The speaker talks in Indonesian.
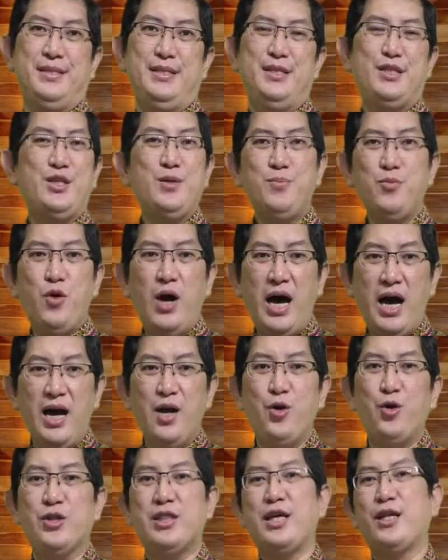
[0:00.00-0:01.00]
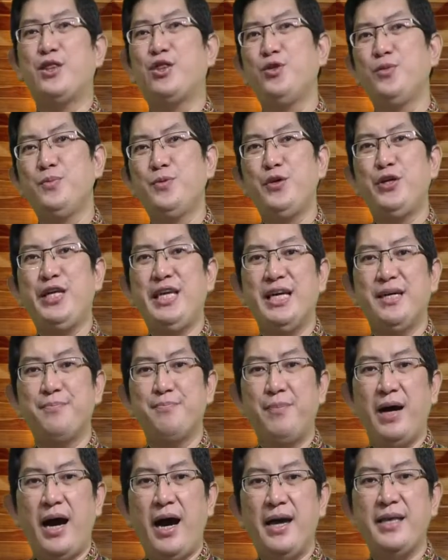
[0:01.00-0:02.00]
Semua anggota tubuh
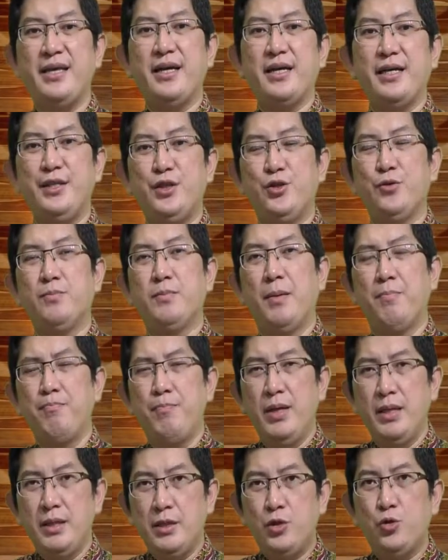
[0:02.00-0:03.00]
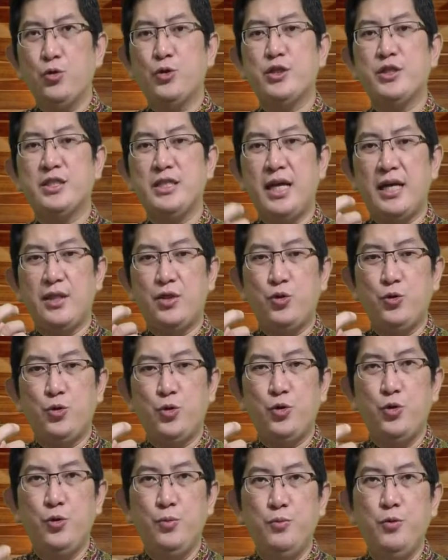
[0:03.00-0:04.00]
yang banyak itu membentuk
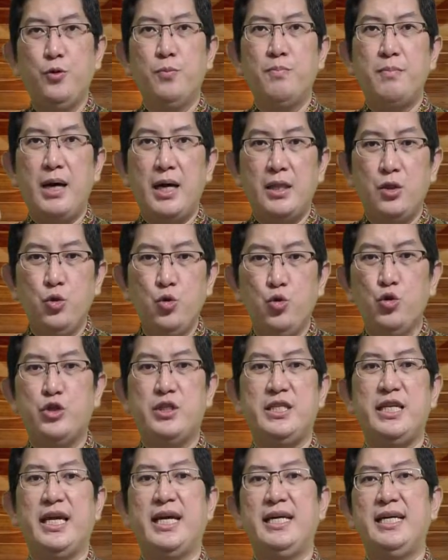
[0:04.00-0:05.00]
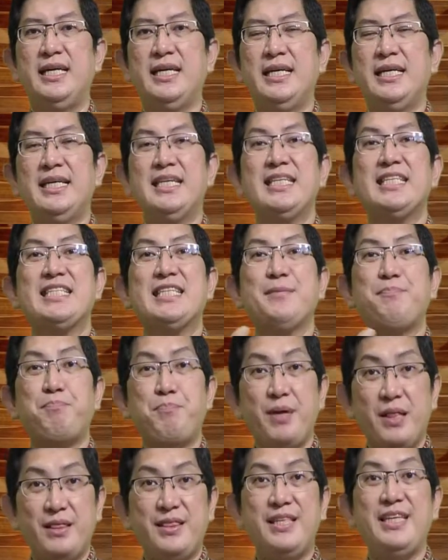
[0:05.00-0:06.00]
satu tubuh manusia
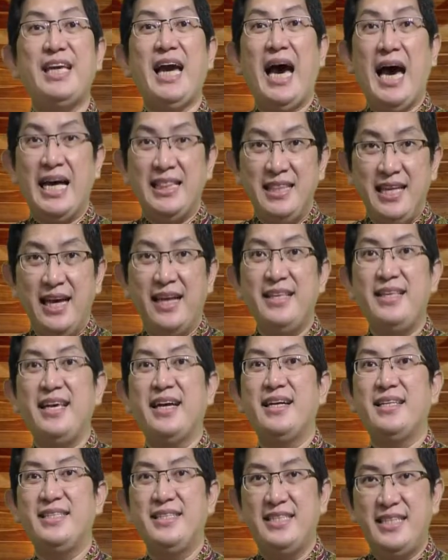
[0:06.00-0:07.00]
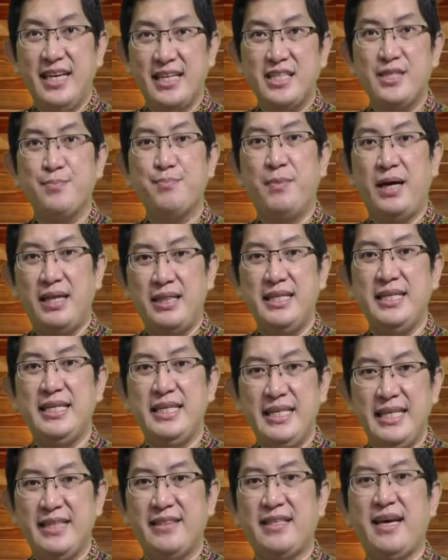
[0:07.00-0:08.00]
seperti adanya
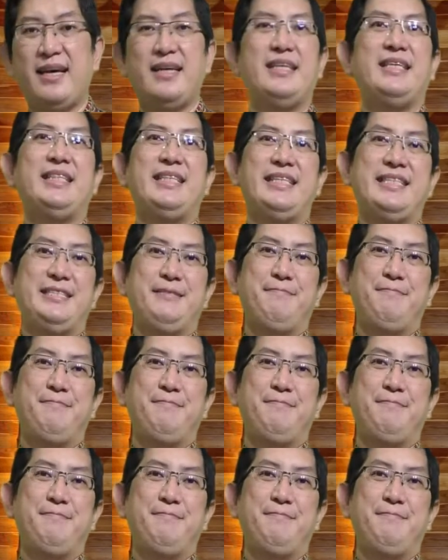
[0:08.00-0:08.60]
jasmani kita ini.